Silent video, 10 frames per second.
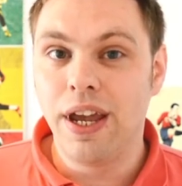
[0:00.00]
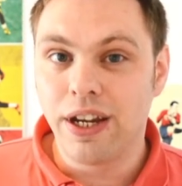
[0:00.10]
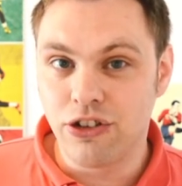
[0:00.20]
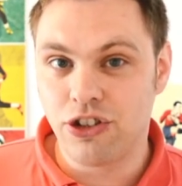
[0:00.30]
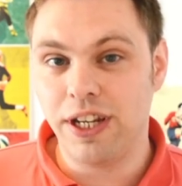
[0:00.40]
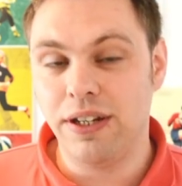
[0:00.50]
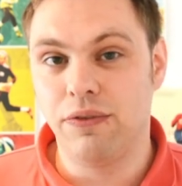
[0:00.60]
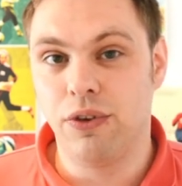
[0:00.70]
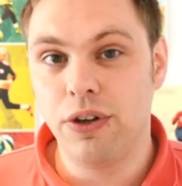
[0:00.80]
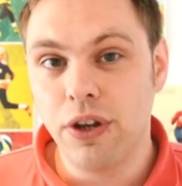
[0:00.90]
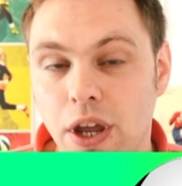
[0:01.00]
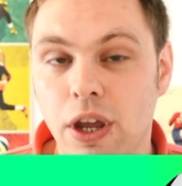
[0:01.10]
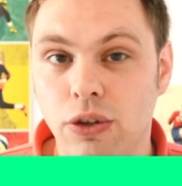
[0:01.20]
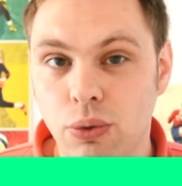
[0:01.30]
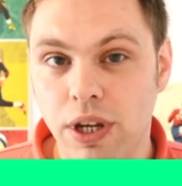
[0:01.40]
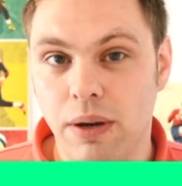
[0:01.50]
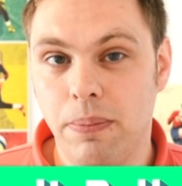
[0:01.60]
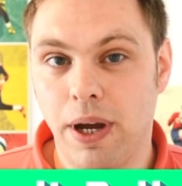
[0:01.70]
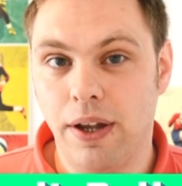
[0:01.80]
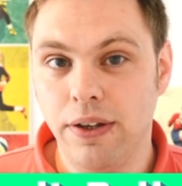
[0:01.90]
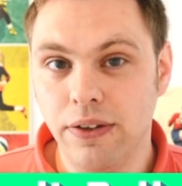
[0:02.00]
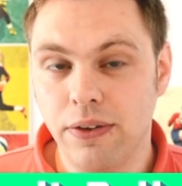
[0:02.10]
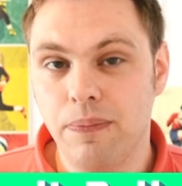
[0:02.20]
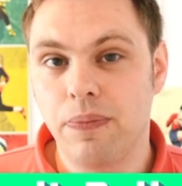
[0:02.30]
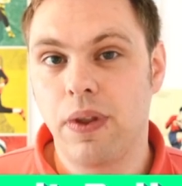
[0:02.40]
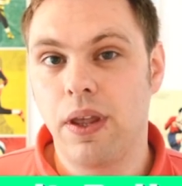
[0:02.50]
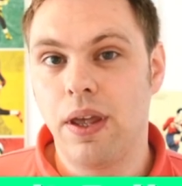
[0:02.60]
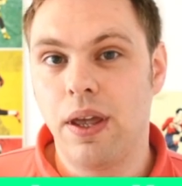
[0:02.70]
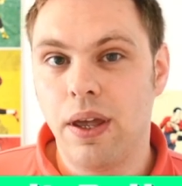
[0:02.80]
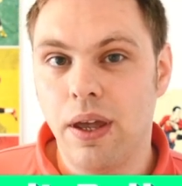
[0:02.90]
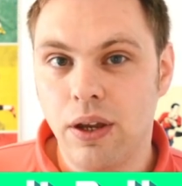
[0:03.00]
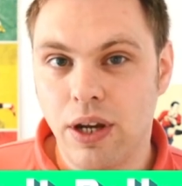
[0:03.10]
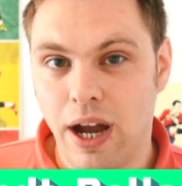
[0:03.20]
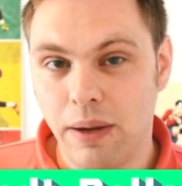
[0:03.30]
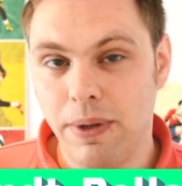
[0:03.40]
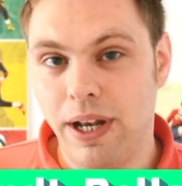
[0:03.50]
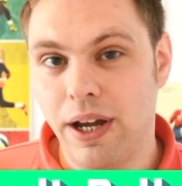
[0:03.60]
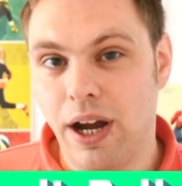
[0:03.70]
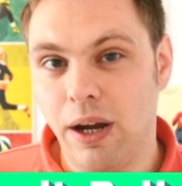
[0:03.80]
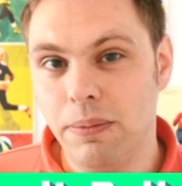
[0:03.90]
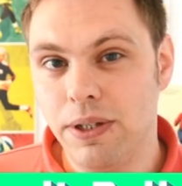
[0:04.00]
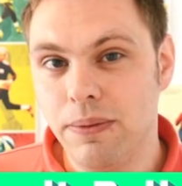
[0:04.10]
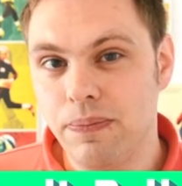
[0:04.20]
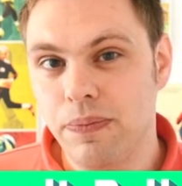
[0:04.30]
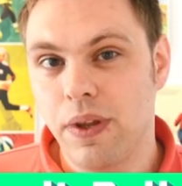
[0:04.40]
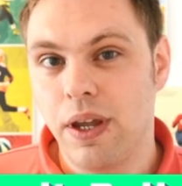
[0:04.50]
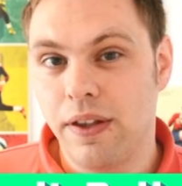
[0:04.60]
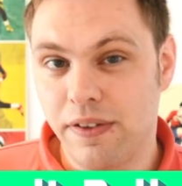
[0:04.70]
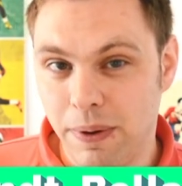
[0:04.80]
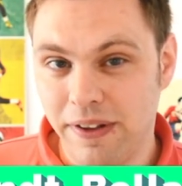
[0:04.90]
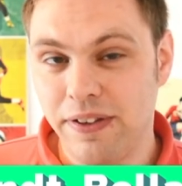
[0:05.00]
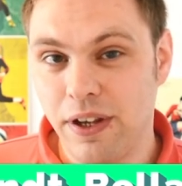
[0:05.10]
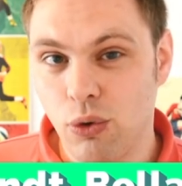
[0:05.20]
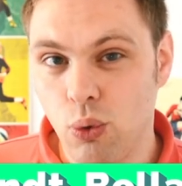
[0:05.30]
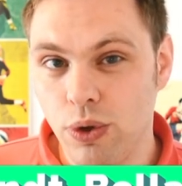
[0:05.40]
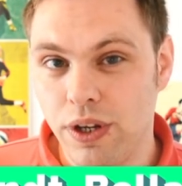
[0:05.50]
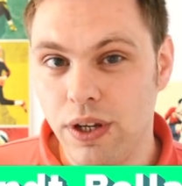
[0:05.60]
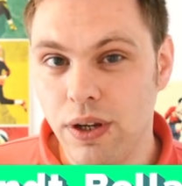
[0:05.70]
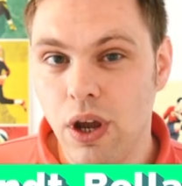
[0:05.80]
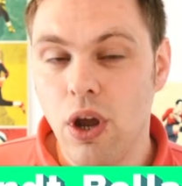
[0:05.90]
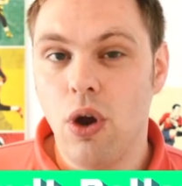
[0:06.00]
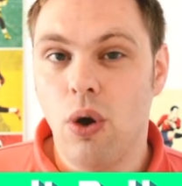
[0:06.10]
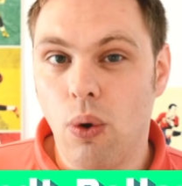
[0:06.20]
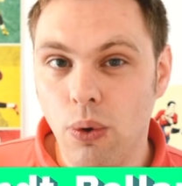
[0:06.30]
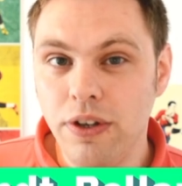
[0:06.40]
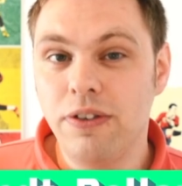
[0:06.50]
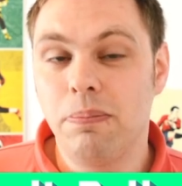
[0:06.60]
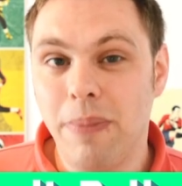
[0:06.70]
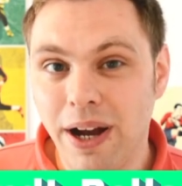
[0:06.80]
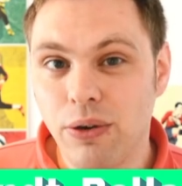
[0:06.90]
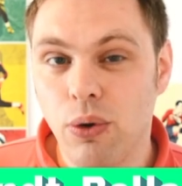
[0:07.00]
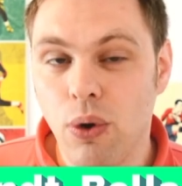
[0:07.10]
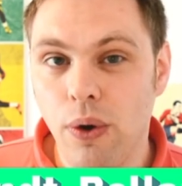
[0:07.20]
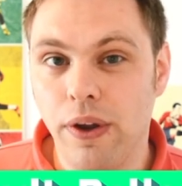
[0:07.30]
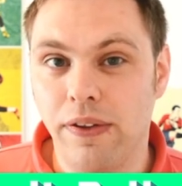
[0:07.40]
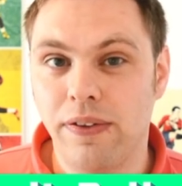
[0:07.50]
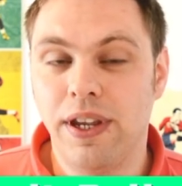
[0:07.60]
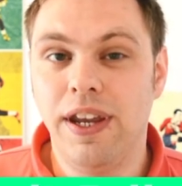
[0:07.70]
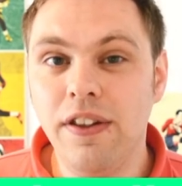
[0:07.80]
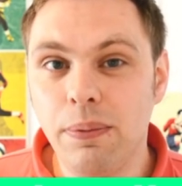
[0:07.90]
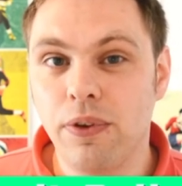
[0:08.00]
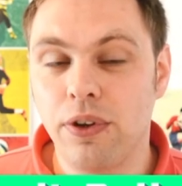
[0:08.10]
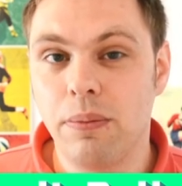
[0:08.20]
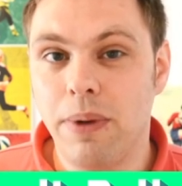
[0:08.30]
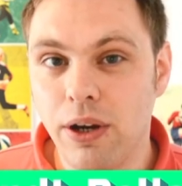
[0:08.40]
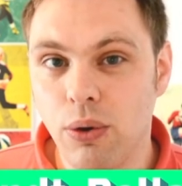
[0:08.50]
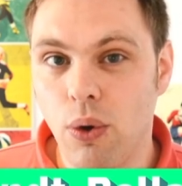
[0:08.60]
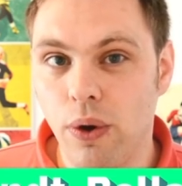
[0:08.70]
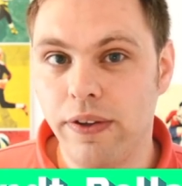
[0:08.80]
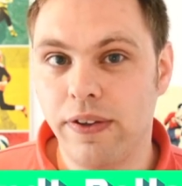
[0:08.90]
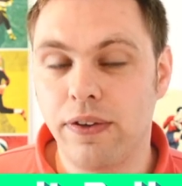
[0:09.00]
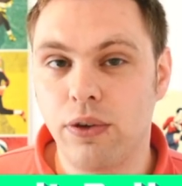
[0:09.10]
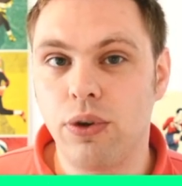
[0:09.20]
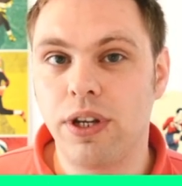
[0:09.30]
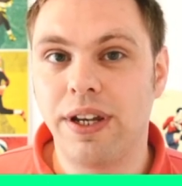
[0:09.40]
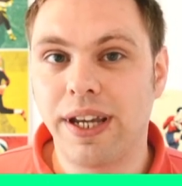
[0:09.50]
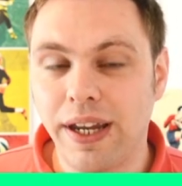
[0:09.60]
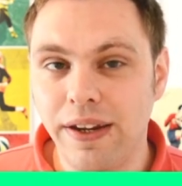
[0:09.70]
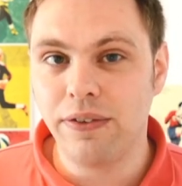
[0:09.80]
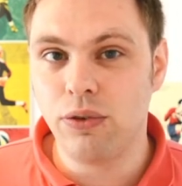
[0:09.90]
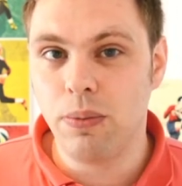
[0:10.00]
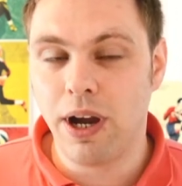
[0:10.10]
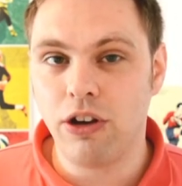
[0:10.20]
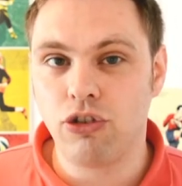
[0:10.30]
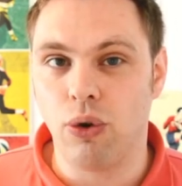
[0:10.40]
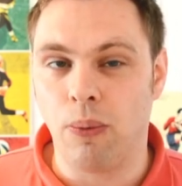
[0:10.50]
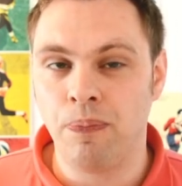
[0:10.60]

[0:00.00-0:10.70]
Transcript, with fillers: Gestrichen wird Julian Brandt, Karim Bellarabi, Sebastian Rudi und Marco Reus. Insbesondere Marco Reus ist natürlich eine Überraschung.